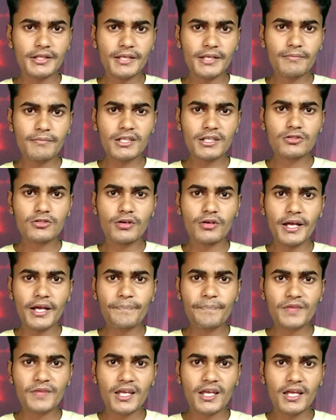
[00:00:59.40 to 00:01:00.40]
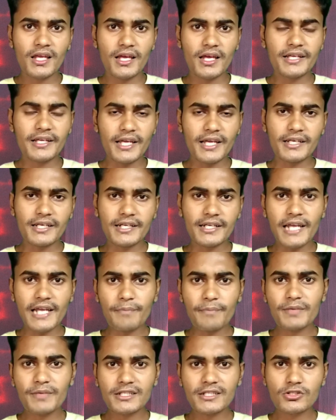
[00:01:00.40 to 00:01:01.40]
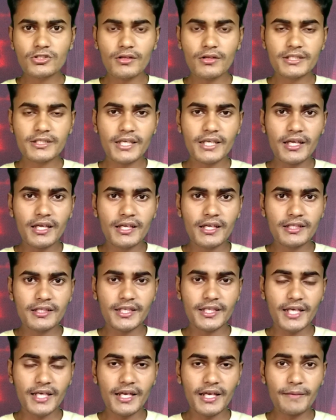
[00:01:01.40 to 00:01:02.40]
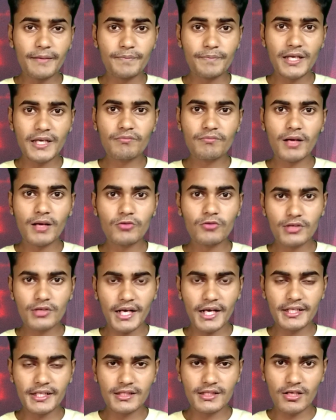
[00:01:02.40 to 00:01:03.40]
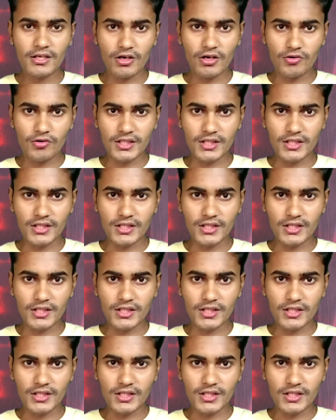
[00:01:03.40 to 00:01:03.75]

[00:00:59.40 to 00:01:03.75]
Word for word: তিন মাস ধরে একটা ক্যাম্পেইন চলছে যেখানে বিএমডাব্লিউ গাড়ি দেওয়ার